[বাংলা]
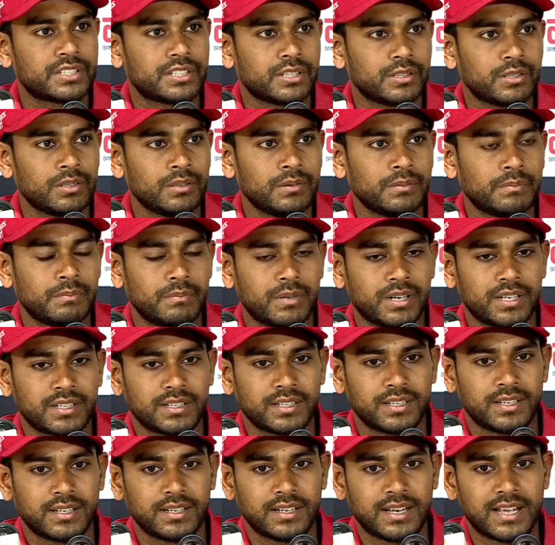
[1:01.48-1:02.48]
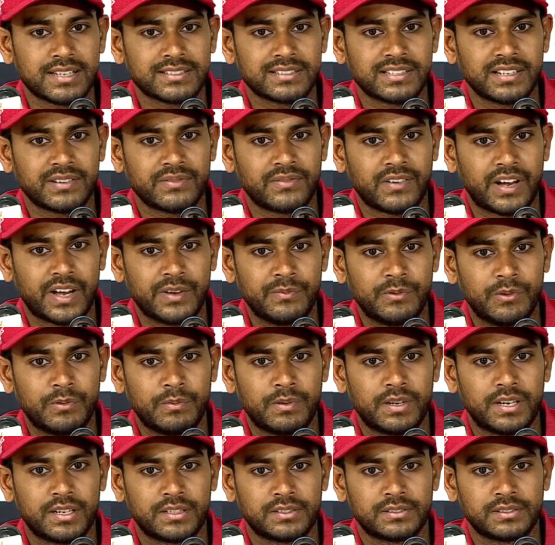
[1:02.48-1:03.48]
ছিল বাট লাস্টের ফাইভ
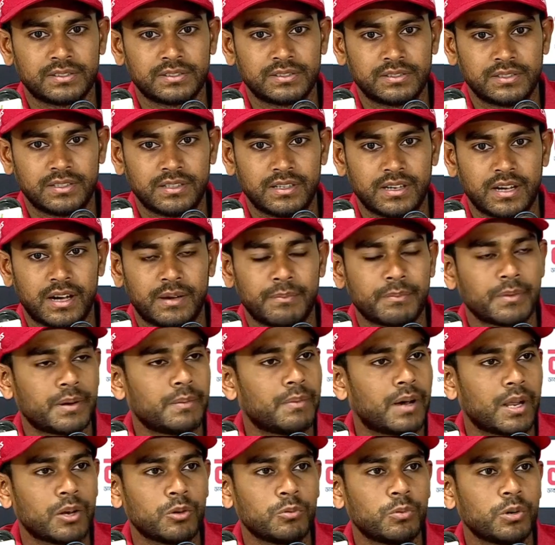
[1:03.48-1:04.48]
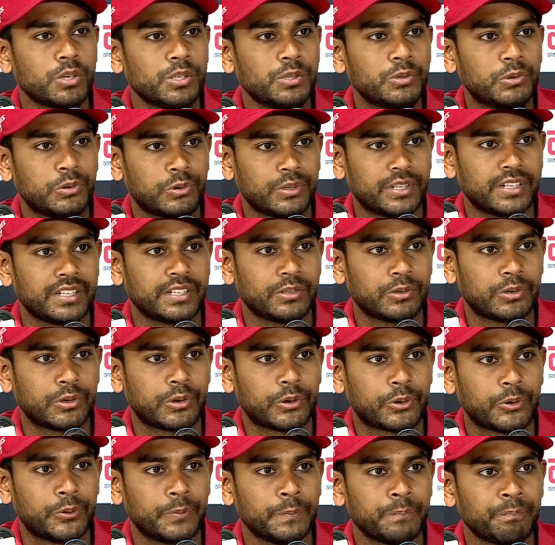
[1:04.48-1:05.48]
ওভার আমরা ভালো বোলিং করিনি
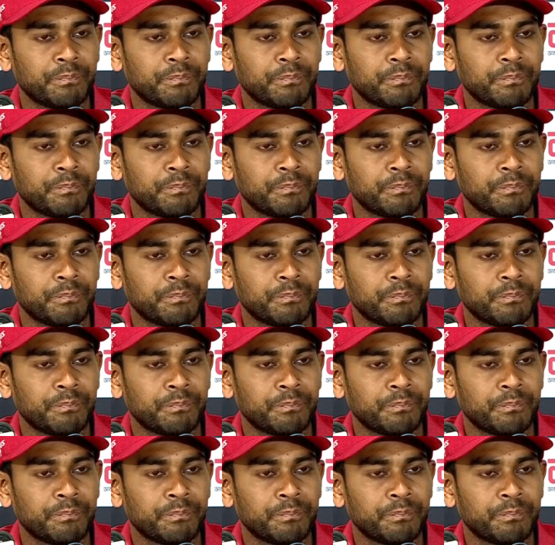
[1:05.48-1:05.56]
ওরকম